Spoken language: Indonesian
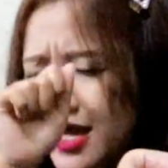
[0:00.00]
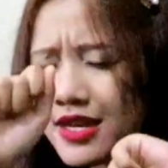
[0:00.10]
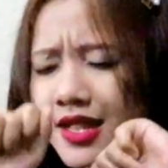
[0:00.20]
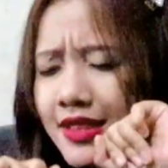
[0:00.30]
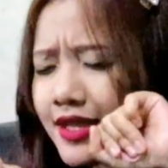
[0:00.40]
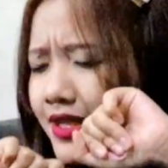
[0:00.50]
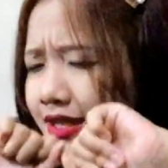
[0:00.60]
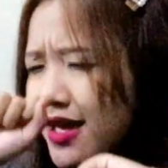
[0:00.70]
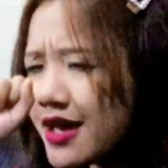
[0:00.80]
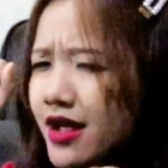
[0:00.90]

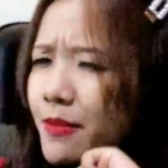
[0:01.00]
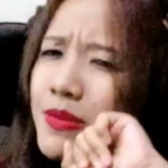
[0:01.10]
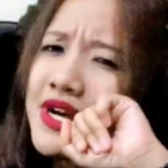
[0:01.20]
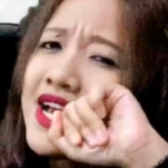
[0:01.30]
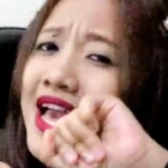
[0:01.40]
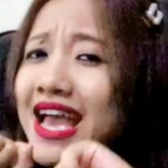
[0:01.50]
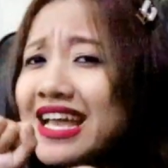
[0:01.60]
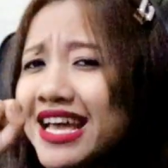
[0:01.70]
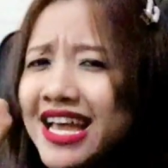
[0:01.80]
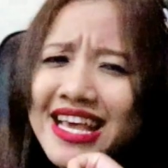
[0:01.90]
Milka
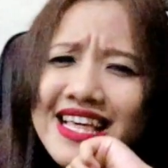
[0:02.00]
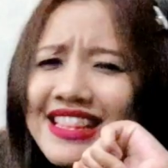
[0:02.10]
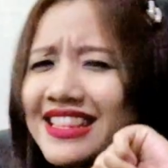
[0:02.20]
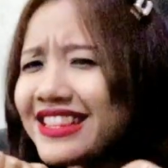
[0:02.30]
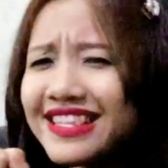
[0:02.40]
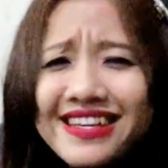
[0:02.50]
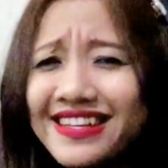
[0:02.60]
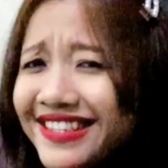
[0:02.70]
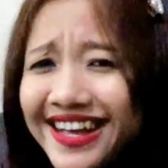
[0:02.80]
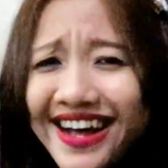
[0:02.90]
yang
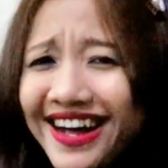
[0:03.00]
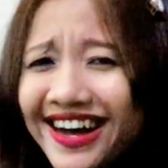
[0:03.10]
Intasa.